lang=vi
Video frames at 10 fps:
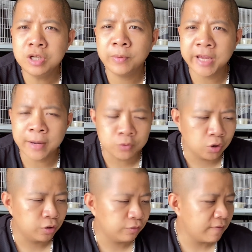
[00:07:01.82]
chim của anh em
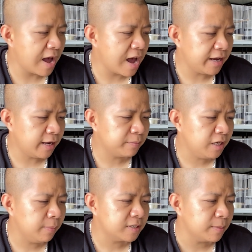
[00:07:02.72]
rồi. Và anh em
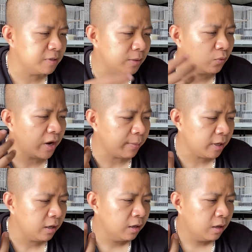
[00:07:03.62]
khi mà chăm chim của em
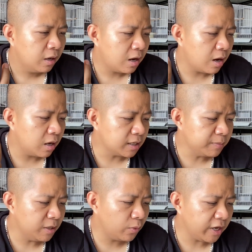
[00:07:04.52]
ấy, à, chăm
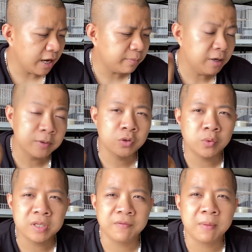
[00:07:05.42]
chim của anh em khi mà sử
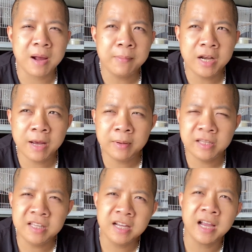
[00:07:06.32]
dụng sản phẩm cám bên em ấy,
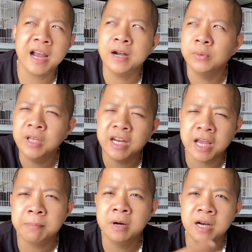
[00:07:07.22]
thì những cái ngày đầu tiên anh
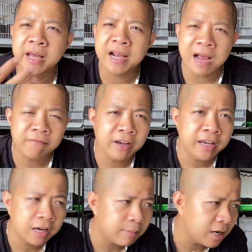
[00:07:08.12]
em mới lấy cám về
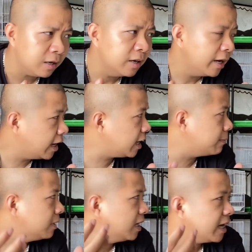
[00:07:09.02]
nhé các bác nhé. Anh
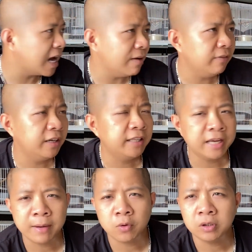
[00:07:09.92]
em mới lấy cám về thì
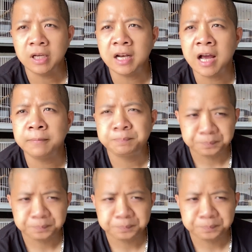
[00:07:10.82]
anh em có thể là